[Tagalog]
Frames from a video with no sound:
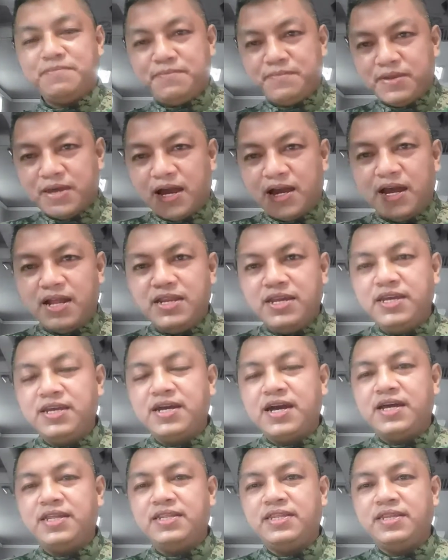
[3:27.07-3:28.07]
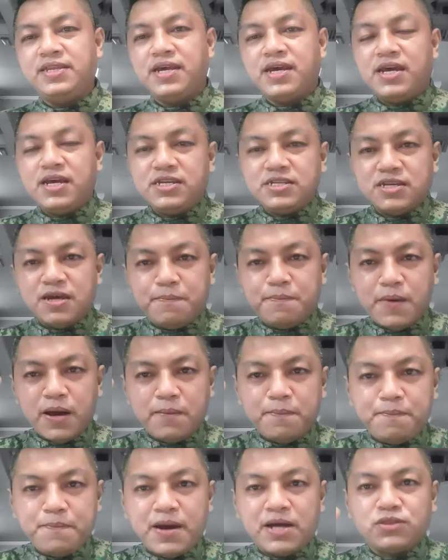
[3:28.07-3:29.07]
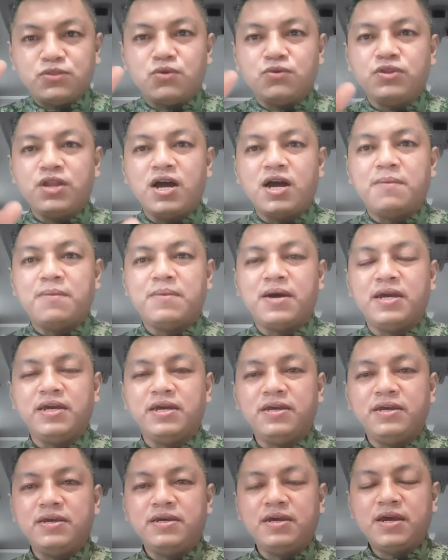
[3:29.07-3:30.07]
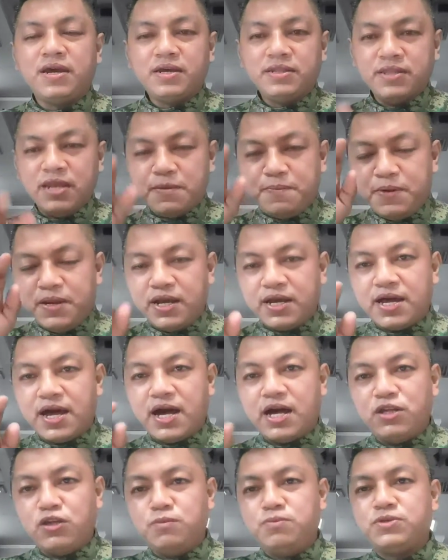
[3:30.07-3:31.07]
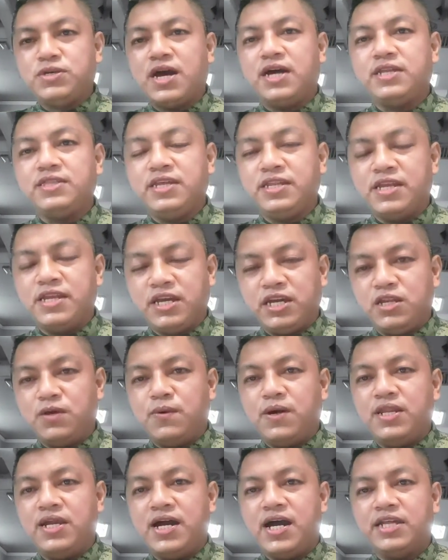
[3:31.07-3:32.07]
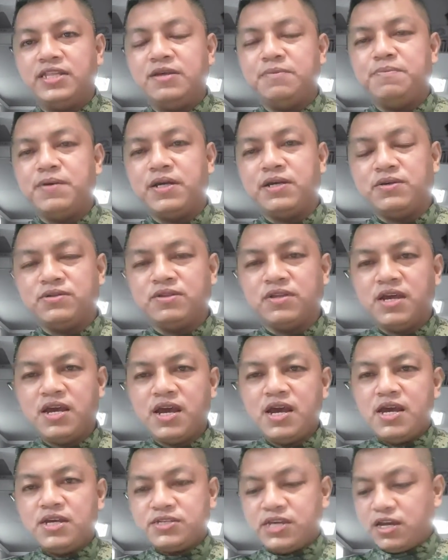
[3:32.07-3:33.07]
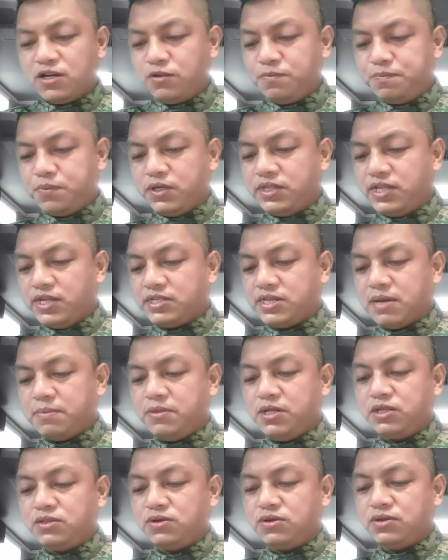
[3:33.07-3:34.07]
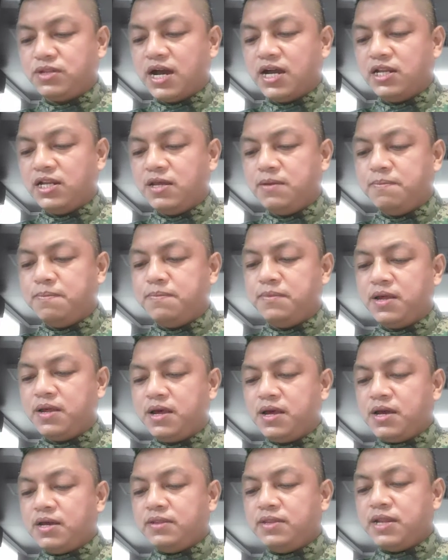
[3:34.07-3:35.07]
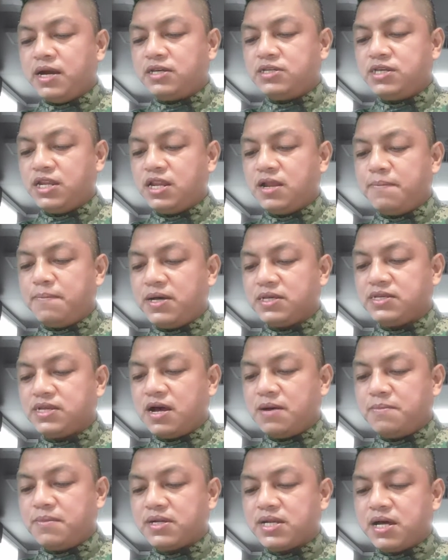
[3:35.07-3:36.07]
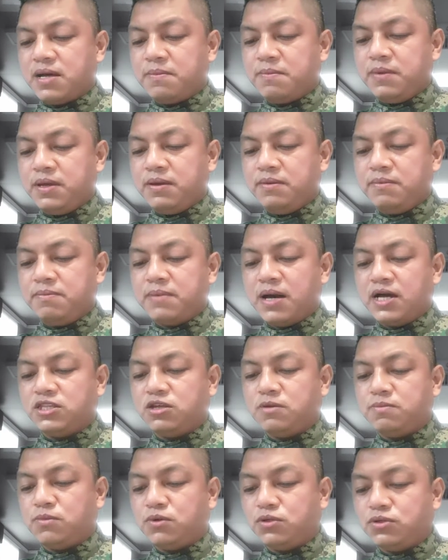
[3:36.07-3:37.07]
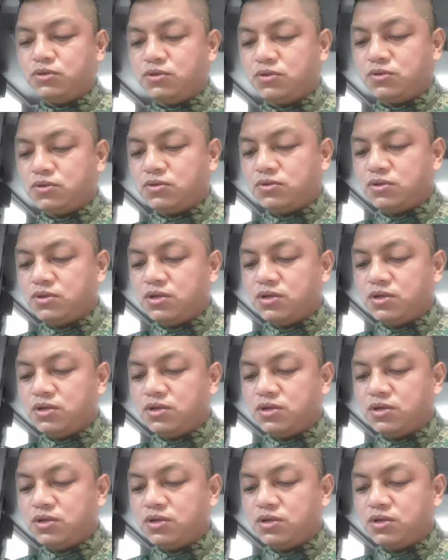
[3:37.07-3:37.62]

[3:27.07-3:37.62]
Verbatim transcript: Kagalingan sa pagpatong ng kamay na ipinagkakalob sa atin na ginawa ng ating Panginoon. Second point ng sabi dito, naglib, nagsilabas ang maraming mga demonyo.